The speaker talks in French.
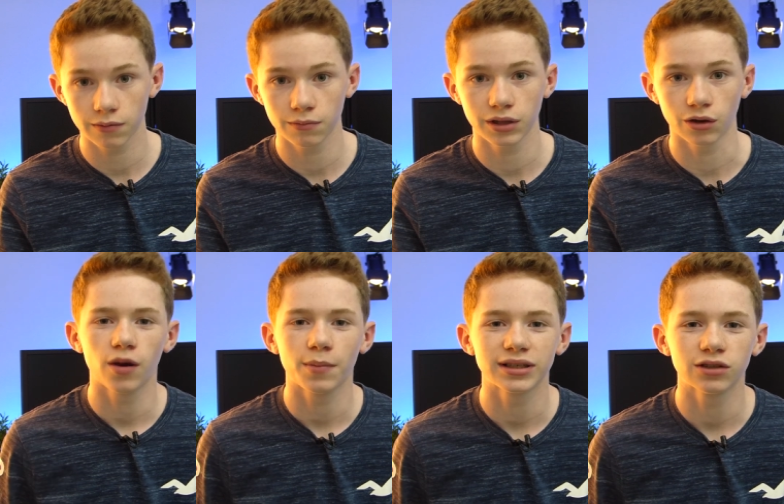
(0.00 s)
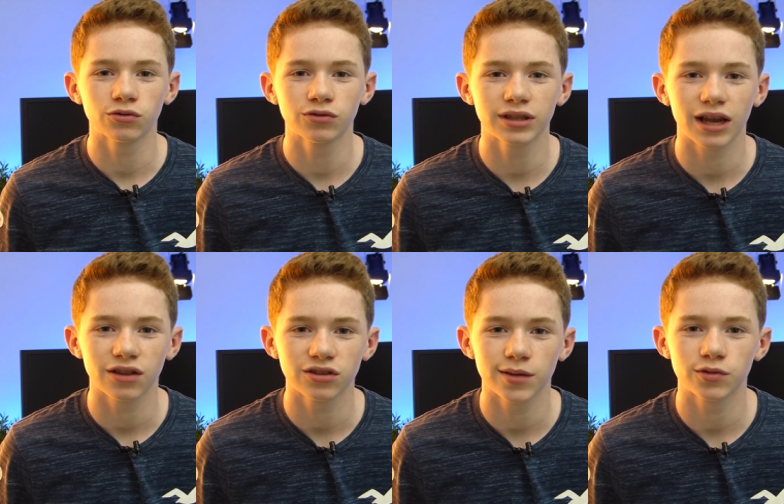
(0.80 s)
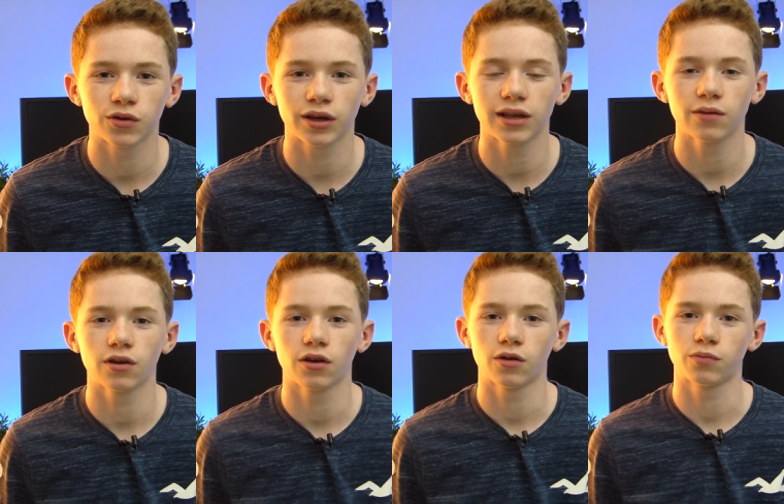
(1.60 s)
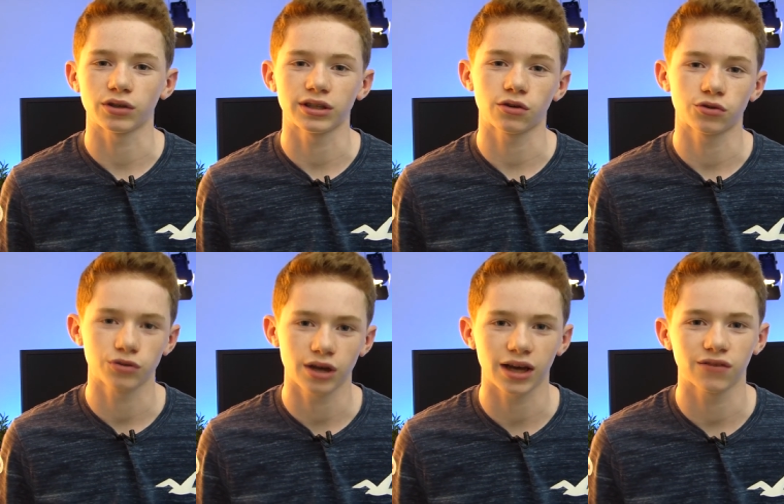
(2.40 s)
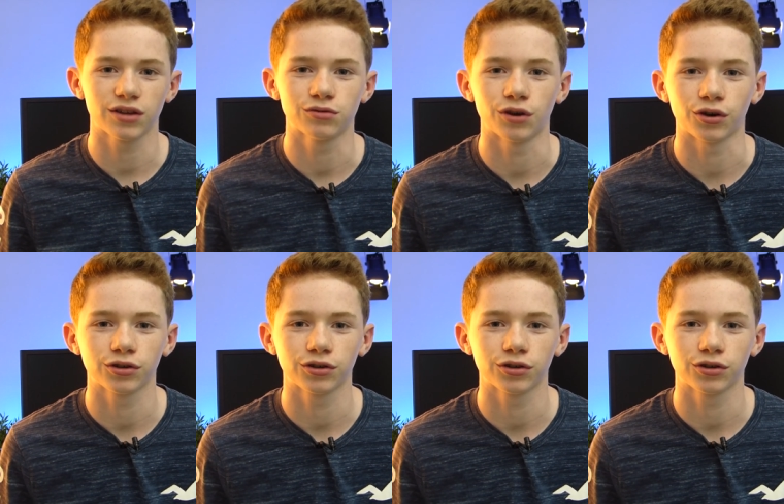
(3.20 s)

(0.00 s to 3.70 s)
mais non. Donc on va passer tout de suite à la deuxième story euh, pour dire que je suis arrivée à New